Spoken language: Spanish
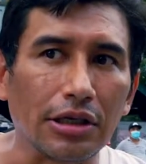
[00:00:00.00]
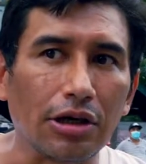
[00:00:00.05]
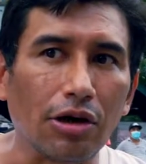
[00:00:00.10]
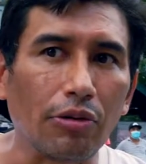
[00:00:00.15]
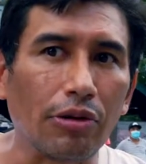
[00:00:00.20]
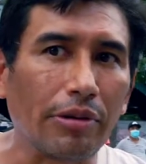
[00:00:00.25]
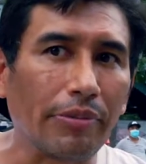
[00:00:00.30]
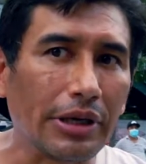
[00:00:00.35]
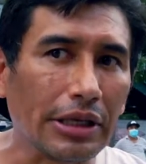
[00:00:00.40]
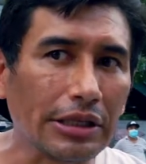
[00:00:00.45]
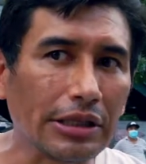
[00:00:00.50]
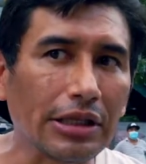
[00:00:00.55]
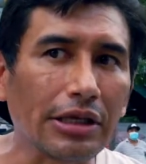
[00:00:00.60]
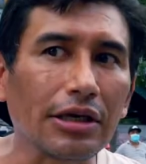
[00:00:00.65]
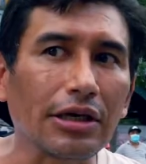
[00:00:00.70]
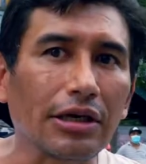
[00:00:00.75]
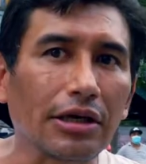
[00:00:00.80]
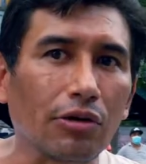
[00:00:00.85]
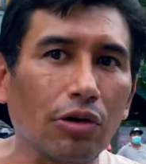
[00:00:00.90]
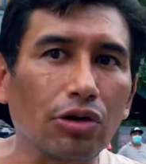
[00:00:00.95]

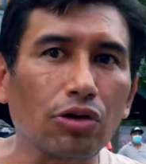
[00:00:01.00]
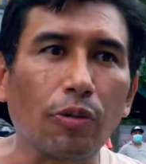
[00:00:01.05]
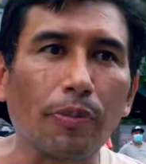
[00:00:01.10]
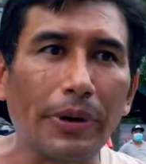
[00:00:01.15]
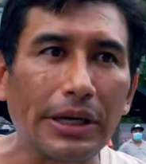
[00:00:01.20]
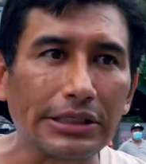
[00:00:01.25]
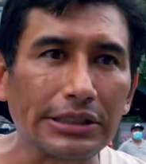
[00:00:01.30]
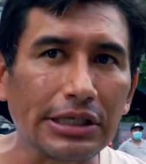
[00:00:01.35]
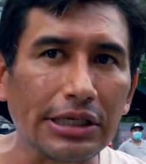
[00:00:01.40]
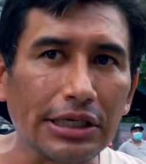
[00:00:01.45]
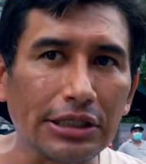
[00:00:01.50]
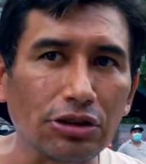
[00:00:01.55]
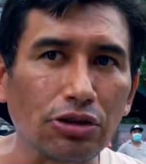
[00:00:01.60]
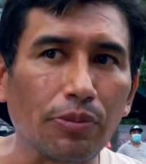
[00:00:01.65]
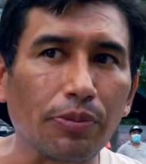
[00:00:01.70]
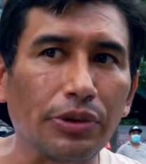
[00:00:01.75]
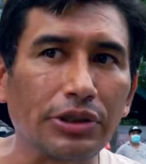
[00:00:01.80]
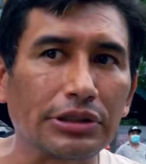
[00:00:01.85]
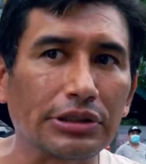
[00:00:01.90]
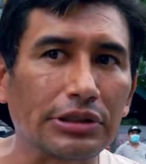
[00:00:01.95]
obviamente, cuando pase esto,
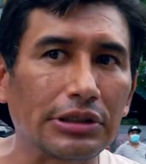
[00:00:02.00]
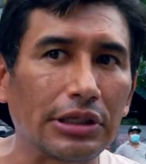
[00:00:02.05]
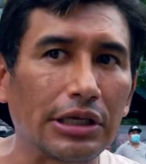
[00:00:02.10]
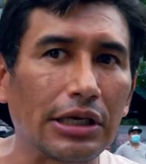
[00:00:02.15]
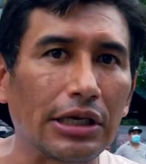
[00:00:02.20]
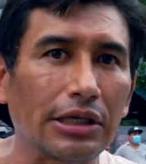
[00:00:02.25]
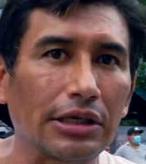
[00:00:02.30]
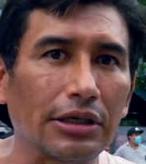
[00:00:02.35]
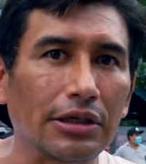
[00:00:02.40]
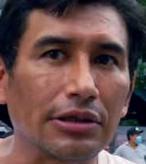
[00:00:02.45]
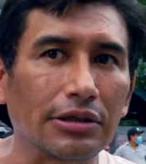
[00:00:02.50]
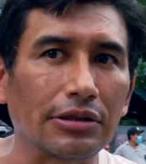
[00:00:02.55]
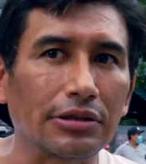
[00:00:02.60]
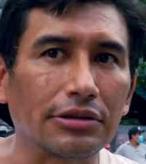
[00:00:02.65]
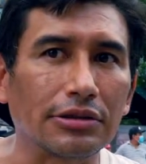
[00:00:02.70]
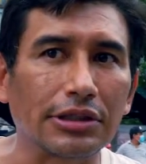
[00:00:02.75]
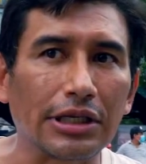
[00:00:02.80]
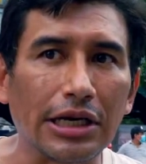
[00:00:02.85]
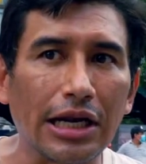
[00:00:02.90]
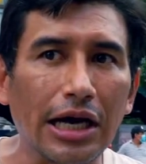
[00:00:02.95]
pues
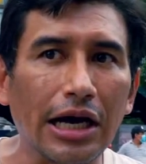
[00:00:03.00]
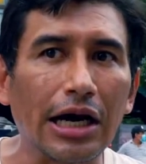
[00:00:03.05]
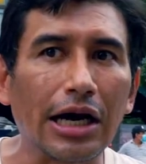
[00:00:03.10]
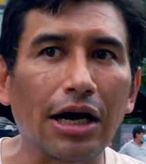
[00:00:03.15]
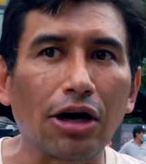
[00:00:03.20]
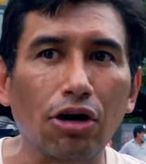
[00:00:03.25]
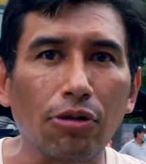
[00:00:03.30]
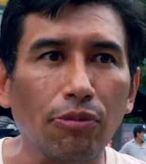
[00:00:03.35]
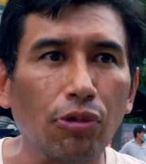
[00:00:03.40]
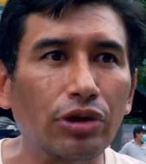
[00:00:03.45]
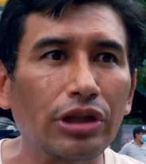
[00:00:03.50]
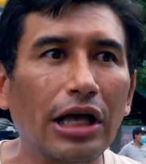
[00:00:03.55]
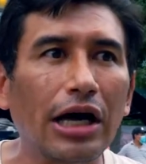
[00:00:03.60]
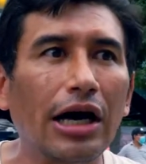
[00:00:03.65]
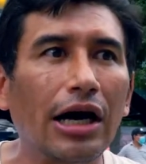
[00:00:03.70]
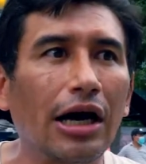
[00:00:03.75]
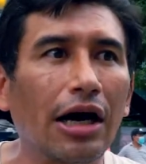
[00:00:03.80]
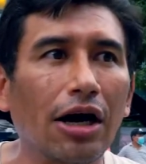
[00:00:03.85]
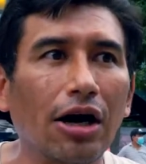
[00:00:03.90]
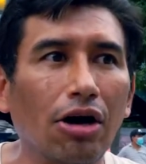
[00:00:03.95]
será como,
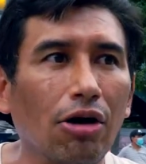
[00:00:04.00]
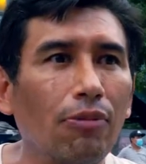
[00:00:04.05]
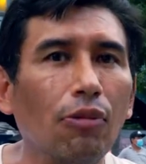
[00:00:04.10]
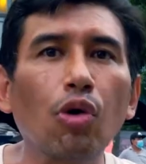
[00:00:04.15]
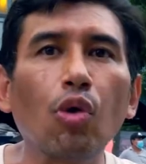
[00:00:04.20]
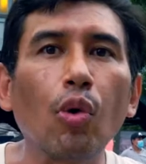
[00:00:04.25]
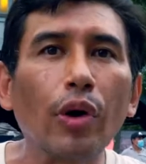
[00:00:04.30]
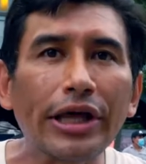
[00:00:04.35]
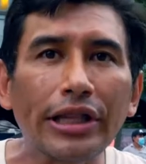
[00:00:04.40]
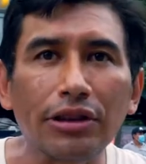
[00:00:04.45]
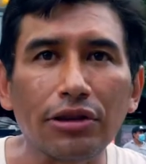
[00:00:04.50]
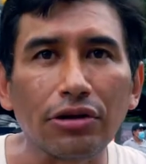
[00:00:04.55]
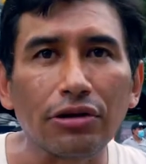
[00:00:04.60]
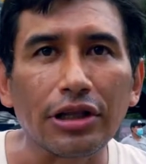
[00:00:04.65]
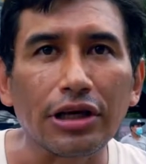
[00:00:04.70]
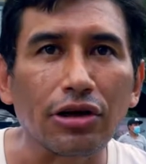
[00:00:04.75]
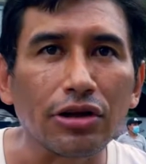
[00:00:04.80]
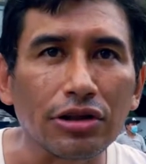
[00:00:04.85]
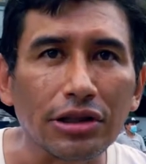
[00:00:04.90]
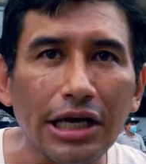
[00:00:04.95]
una, como un cuento
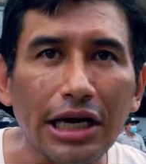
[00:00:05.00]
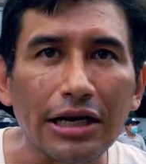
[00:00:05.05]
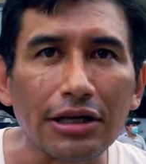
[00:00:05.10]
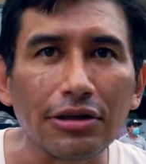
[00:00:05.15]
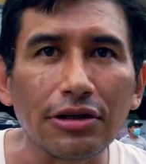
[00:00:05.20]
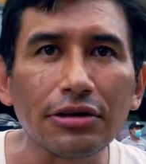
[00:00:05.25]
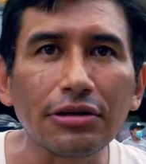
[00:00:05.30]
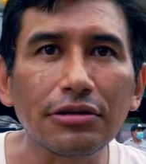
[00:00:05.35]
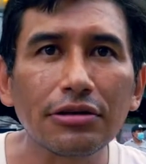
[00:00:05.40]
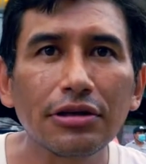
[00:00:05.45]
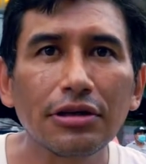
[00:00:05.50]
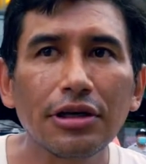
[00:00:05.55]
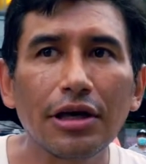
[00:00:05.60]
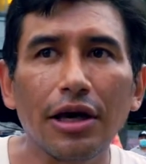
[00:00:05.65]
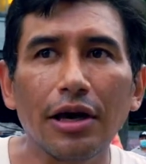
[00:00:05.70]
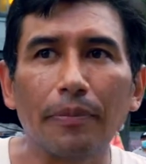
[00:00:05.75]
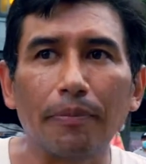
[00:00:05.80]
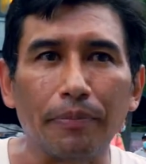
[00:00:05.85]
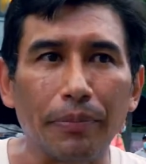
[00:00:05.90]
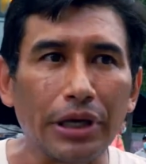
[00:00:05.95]
de contar, ¿no?
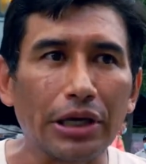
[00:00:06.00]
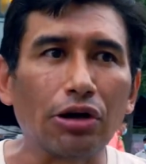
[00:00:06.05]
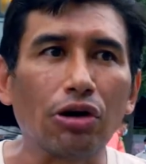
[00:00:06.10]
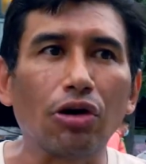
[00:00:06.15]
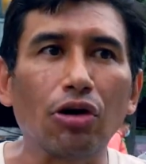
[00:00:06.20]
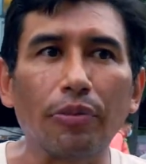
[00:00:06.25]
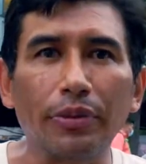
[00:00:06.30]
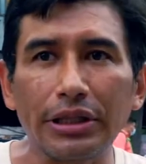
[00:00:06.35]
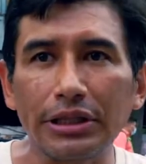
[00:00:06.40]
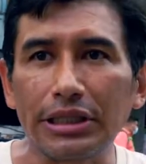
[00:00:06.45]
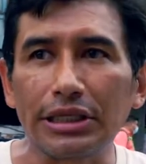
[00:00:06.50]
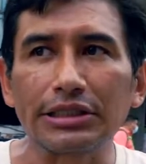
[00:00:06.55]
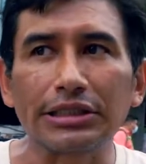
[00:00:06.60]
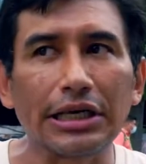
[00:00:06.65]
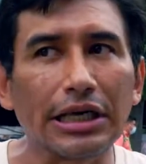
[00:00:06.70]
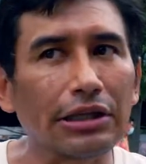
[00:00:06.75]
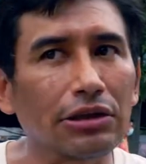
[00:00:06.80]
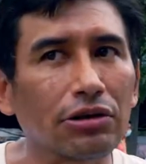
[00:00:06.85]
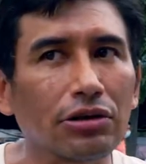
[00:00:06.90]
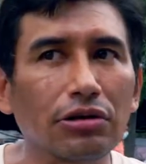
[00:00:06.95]
Pero mientras
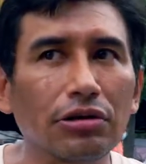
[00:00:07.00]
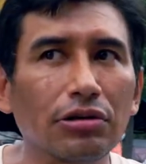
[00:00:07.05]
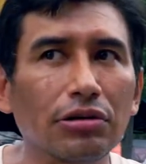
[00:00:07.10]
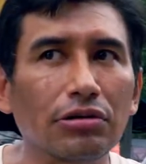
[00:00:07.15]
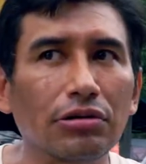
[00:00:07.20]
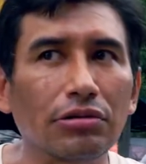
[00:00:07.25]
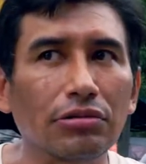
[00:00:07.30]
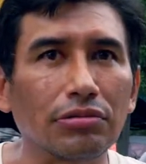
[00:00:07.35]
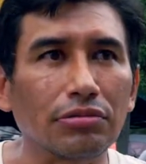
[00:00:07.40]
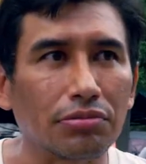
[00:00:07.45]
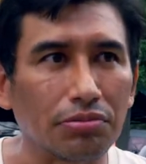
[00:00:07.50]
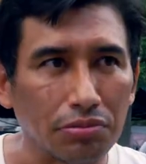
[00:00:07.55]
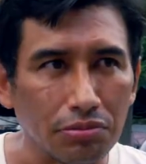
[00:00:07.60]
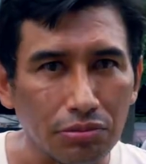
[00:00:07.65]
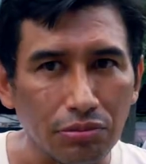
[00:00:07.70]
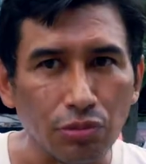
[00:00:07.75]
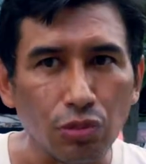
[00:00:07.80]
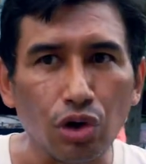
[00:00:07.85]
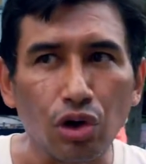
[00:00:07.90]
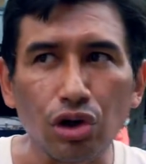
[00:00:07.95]
tanto,
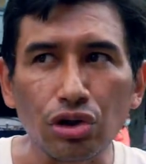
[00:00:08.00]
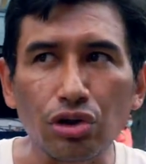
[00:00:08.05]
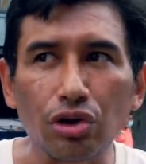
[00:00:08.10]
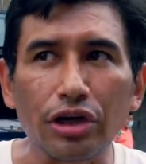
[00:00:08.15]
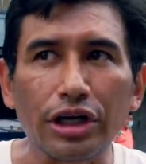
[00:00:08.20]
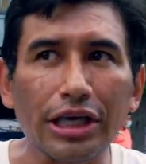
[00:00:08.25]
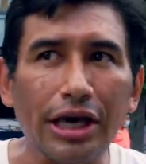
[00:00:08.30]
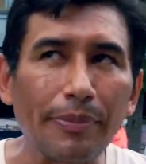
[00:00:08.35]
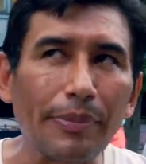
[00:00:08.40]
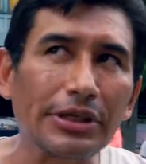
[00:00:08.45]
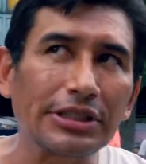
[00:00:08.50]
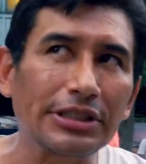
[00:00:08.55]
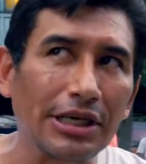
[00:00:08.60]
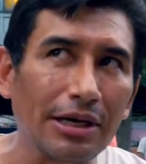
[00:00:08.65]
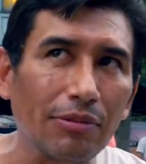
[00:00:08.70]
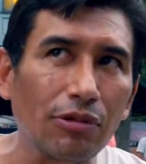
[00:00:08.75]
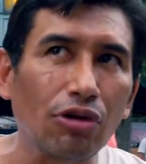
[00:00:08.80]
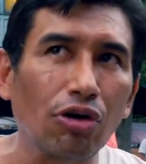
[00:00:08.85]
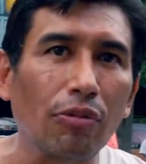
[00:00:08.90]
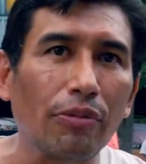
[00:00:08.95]
nosotros que ya
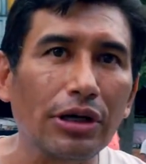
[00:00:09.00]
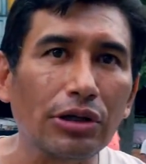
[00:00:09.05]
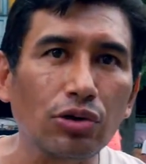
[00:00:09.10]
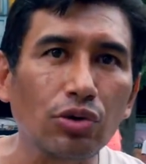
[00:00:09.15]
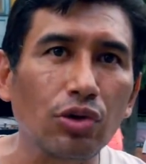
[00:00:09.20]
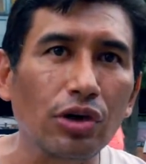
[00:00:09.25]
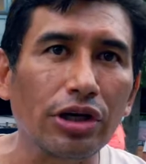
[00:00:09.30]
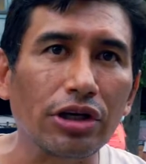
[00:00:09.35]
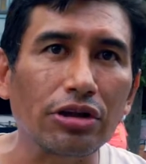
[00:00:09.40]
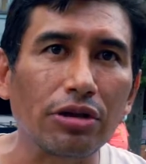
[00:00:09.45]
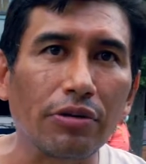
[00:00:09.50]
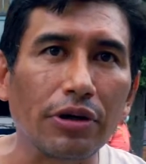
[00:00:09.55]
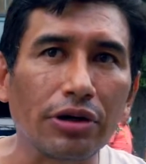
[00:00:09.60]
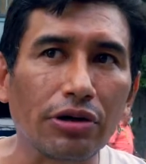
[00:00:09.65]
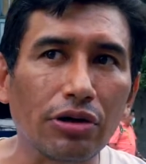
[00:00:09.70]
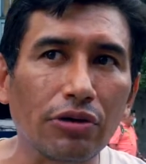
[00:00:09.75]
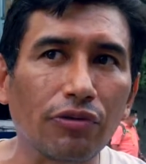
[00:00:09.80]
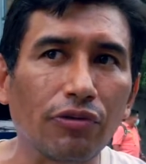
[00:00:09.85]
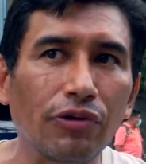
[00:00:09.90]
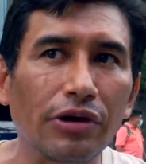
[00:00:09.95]
pasamos lo más duro aquí en Nueva
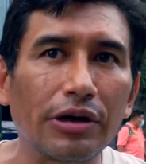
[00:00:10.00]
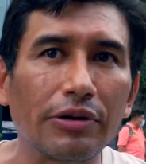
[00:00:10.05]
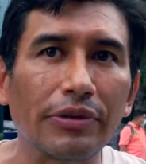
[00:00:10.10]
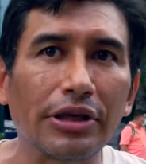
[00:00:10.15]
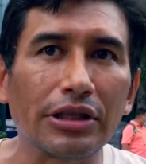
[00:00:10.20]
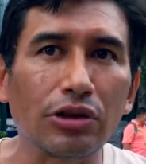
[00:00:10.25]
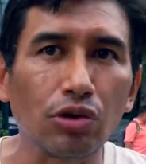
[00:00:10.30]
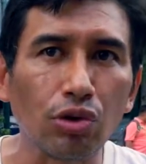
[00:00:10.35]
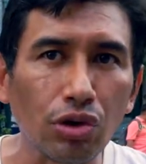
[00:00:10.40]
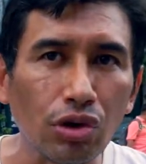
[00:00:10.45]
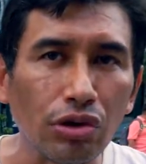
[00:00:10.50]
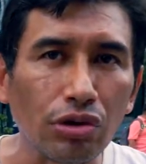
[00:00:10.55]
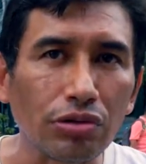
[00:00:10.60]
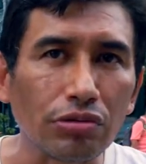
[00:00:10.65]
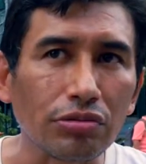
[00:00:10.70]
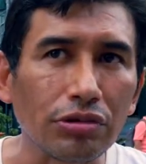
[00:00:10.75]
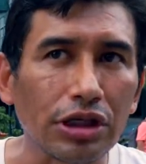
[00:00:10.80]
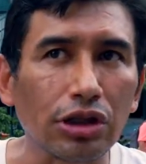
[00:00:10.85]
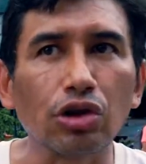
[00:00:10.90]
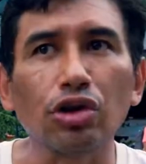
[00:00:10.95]
York fue bien duro
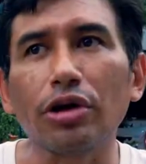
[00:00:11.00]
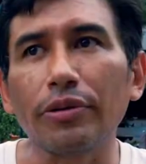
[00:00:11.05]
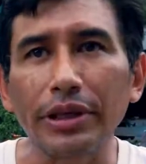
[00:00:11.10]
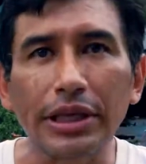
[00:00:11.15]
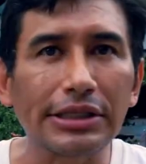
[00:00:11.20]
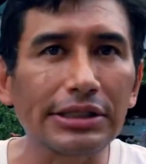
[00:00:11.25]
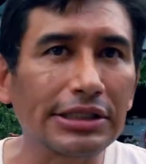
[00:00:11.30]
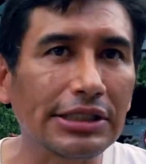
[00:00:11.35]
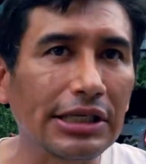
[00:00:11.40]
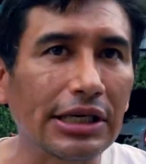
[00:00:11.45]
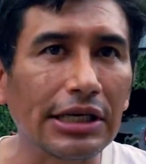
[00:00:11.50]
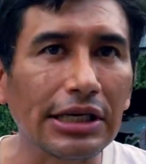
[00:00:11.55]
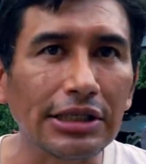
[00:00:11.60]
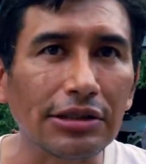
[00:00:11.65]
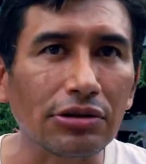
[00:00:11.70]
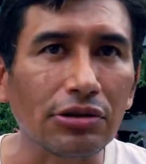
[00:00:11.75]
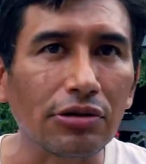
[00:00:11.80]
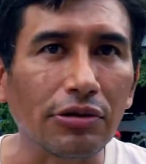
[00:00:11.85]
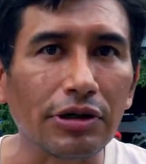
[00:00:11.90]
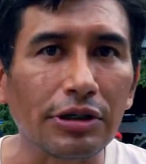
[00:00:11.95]
y todavía sigue
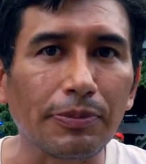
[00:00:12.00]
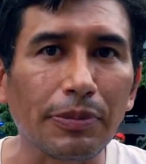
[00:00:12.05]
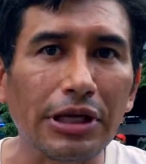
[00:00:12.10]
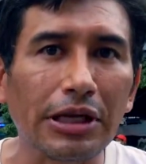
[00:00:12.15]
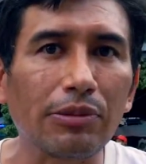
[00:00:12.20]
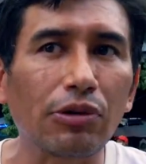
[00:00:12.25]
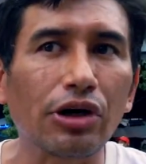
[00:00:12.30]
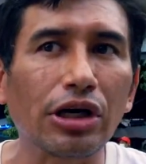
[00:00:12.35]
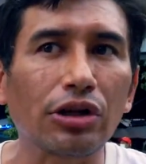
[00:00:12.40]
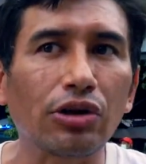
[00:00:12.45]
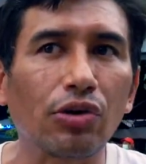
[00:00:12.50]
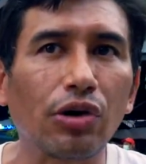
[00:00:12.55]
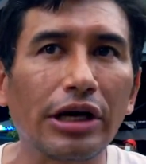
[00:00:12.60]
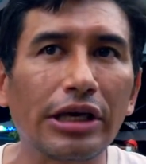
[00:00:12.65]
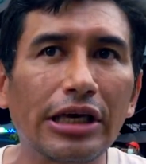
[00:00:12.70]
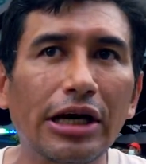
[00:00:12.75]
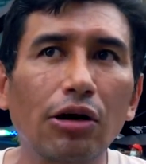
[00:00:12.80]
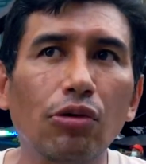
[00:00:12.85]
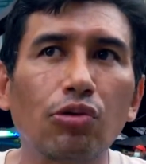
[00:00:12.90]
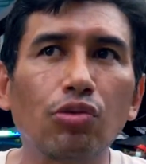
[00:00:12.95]
esto. Esperemos que no
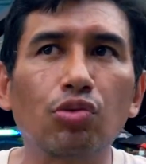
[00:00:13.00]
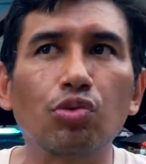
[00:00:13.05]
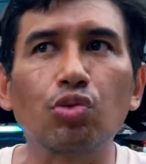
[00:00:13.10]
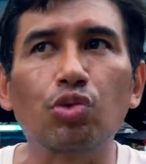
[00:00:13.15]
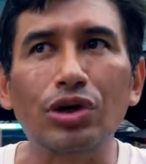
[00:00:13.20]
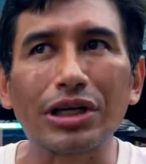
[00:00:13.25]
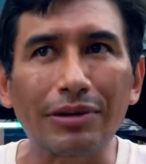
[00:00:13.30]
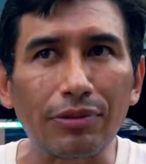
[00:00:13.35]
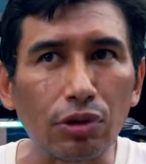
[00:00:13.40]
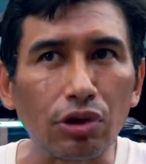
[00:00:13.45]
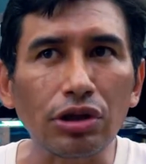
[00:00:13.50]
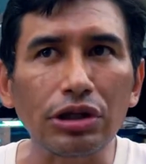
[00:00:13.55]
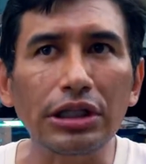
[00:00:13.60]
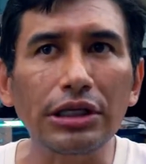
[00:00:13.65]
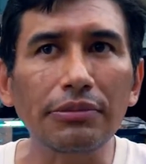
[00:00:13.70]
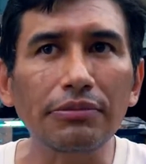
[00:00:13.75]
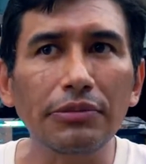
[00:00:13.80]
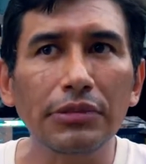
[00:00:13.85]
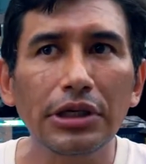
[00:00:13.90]
haya un rebrote.